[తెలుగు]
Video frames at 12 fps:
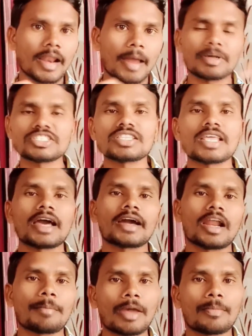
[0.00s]
నమస్తే
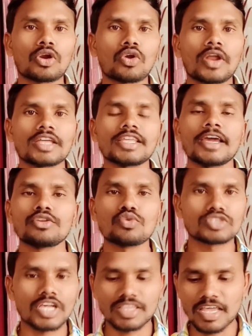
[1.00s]
తెలంగాణ పేపర్లోనైతే
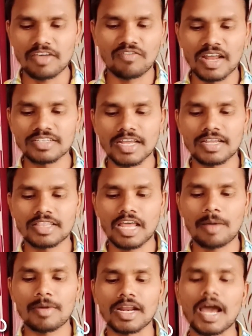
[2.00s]
న్యూస్ అయితే ఇవ్వడం
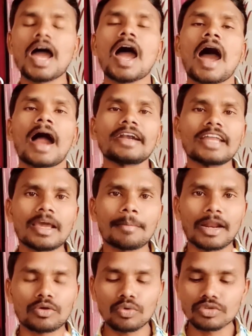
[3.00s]
జరిగిందన్నమాట అంటే
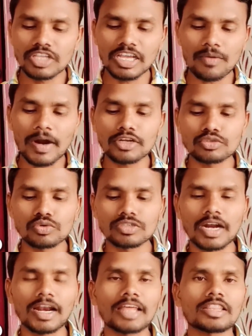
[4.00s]
మనకు దీని వాటి
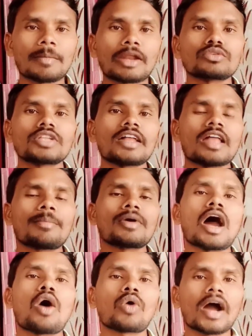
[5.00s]
చూసినట్లయితే మనకు
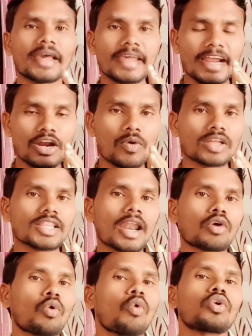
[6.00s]
దాదాపుగా ఒక ఏడు
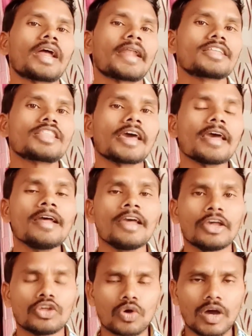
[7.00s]
వందల కోట్లనైతే
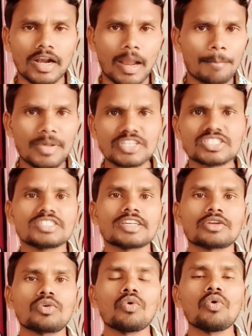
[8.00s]
ఈ యొక్క రబ్బీ
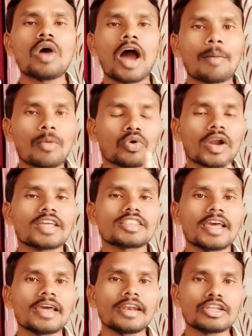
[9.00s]
సీజన్కు అమౌంట్
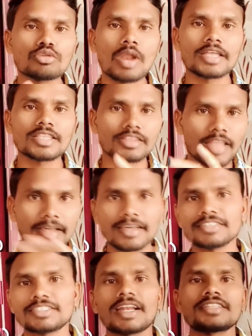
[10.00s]
అయితే నిధులు అయితే
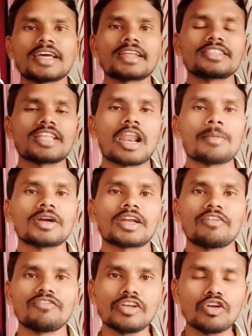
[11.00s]
తగ్గించడం జరిగిందన్నమాట
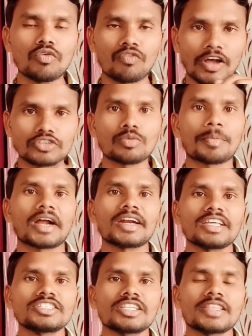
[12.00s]
వీళ్ళు ఫస్ట్
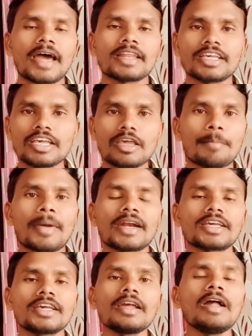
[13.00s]
ప్రకటించిన దానికి
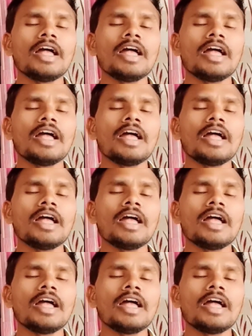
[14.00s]
ఇప్పటికీ